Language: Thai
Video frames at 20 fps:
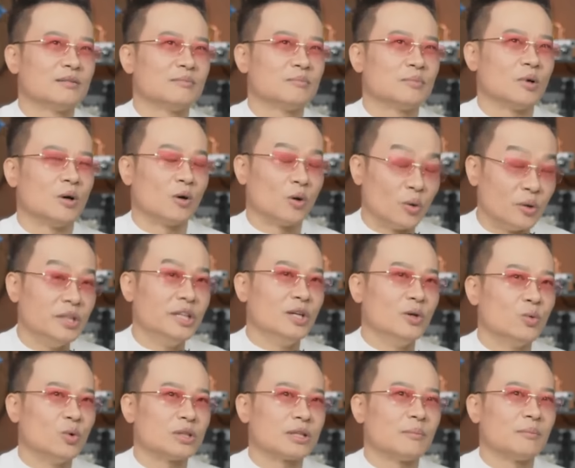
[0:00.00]
ของคนยิว
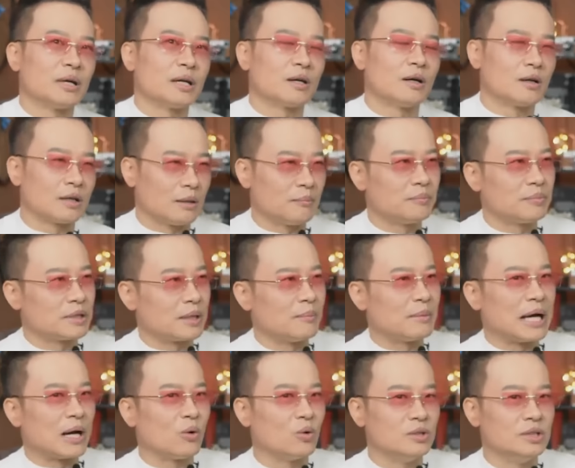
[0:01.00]
ตำราก็ตำ
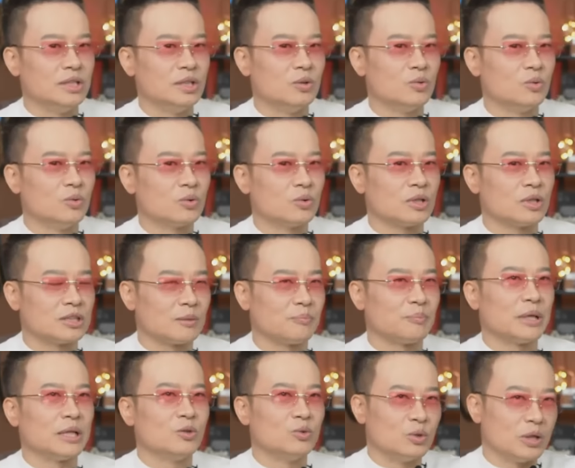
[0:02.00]
ราคนยิวก็จะ
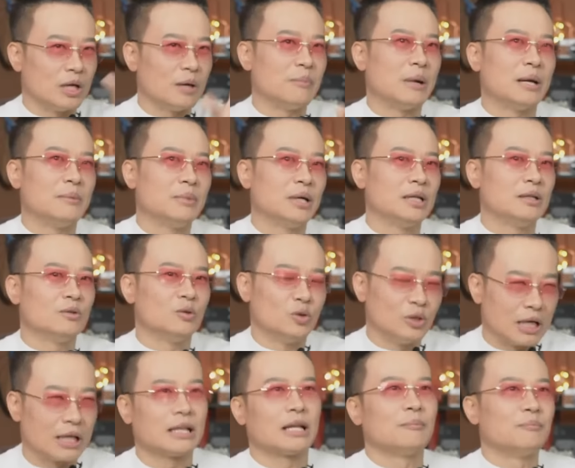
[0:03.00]
เป็นอยู่ในไบเบิลอยู่
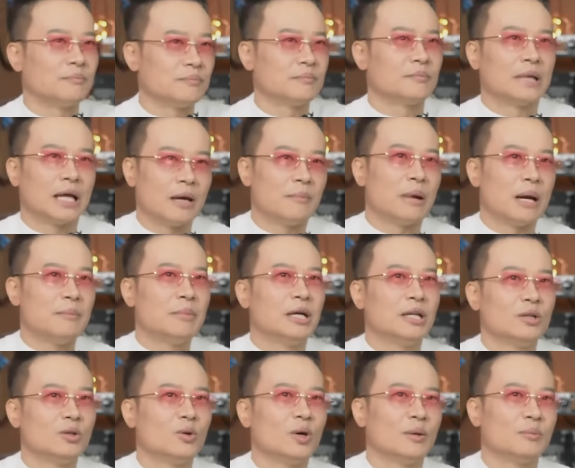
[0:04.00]
ในตำในไบเบิล
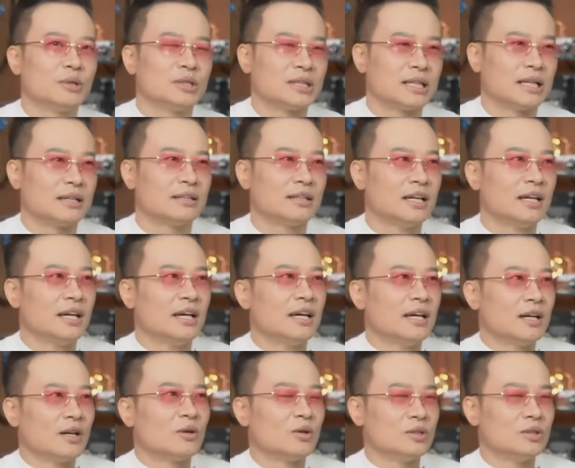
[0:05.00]
ด้วย เพราะฉะนั้น
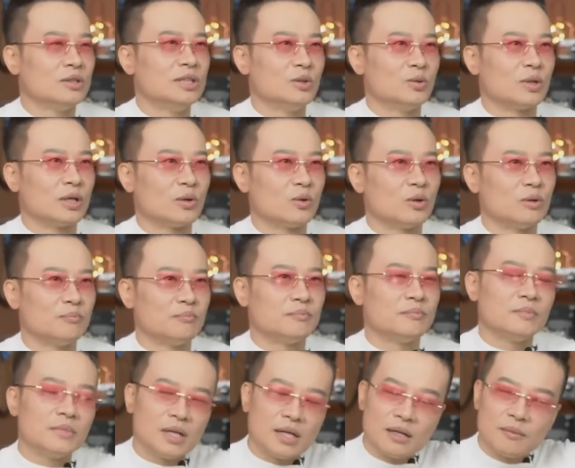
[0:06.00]
คนยิวกับคน
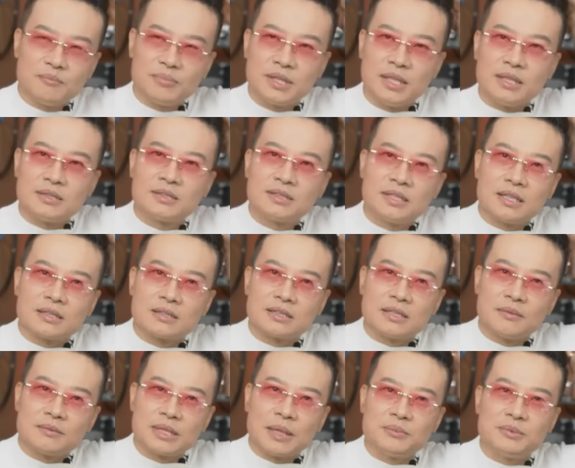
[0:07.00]
คริสจะ
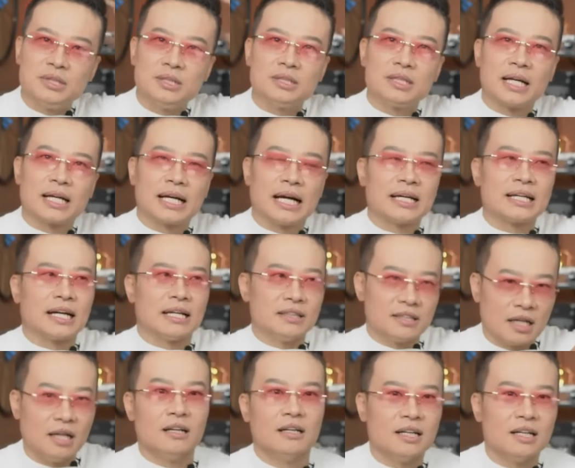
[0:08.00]
รับถือคล้ายๆกัน
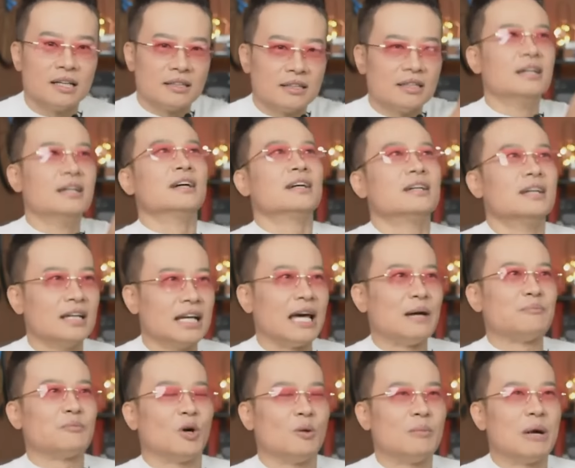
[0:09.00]
ครึ่งหนึ่งครึ่งเล่
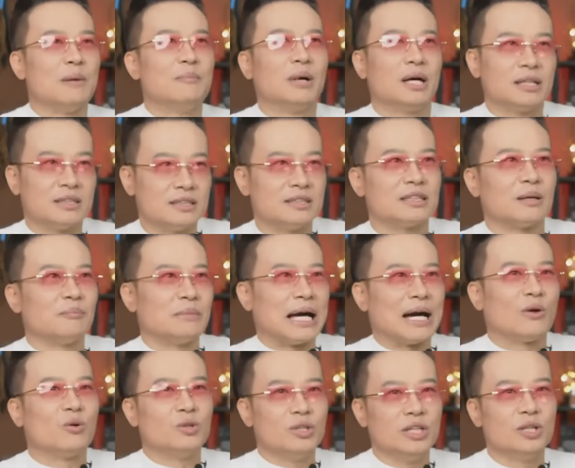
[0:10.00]
มของไบเบิลคือตำรา
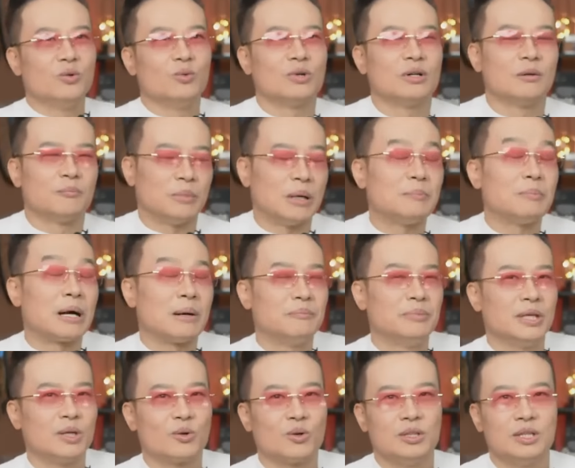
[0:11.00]
คนยิวแบบคัม
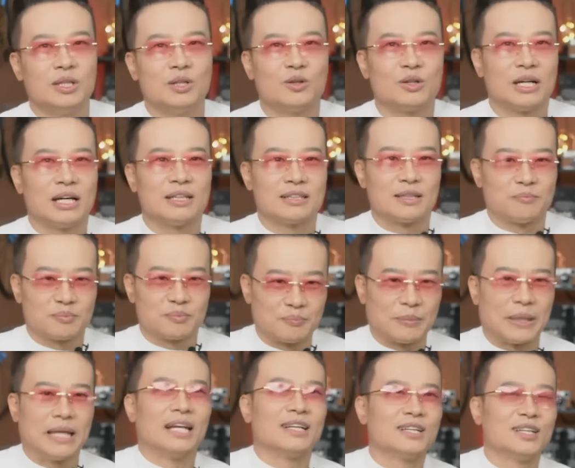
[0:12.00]
ภีร์คนยิวแต่ป
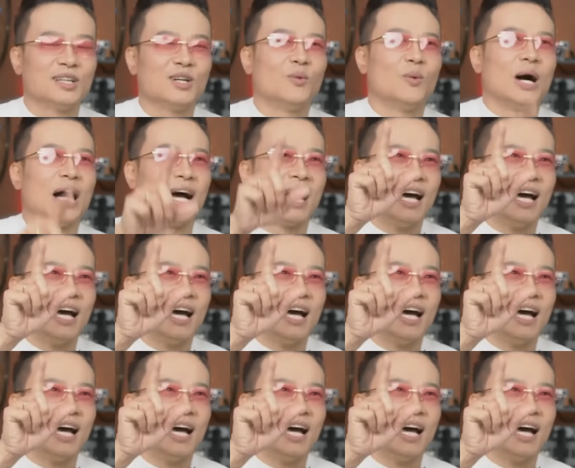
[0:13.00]
ระเด็นคือว่า